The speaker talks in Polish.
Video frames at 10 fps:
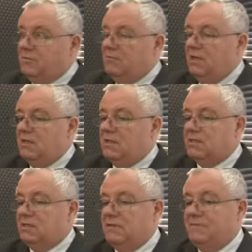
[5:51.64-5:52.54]
pomylenia
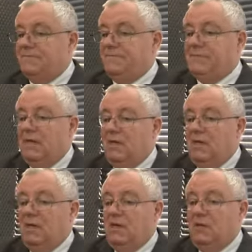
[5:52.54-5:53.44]
się,
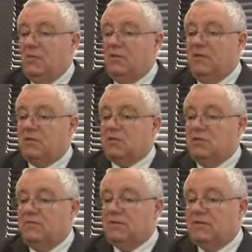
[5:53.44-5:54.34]
ponieważ
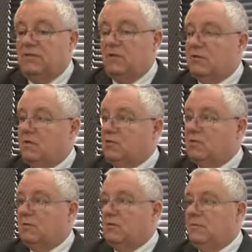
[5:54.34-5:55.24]
wszyscy
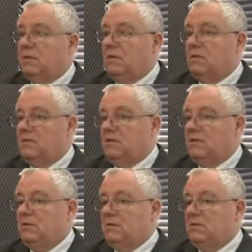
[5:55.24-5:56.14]
wolontariusze będą mieli
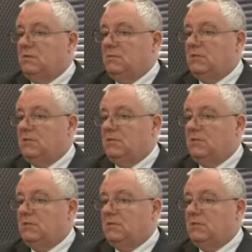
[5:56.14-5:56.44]
e,